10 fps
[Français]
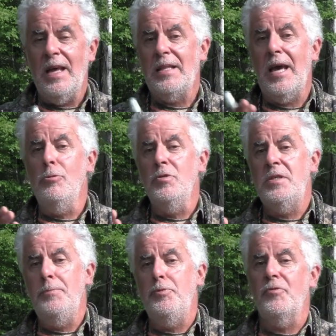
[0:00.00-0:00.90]
Ça sert
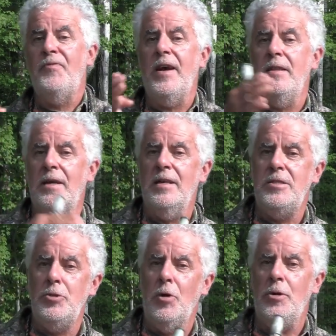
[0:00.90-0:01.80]
aussi pour faire une
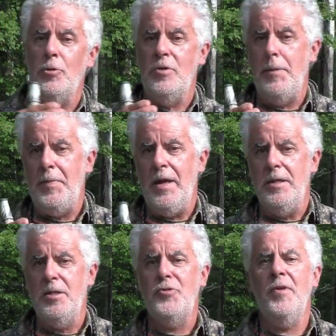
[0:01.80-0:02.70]
transition en deux
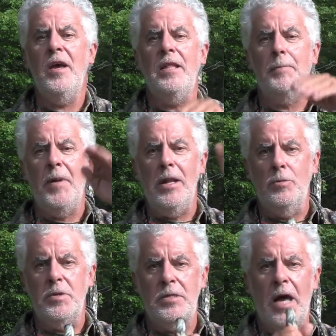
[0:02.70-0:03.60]
appels. Si je fais un appel
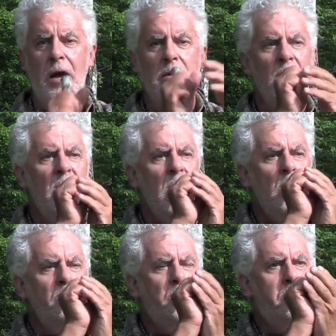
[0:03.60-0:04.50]
long distance,
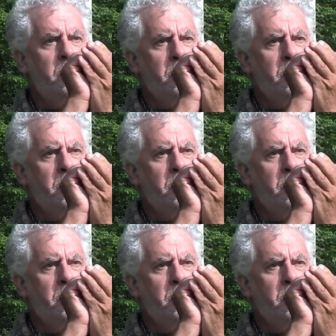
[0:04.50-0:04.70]
là,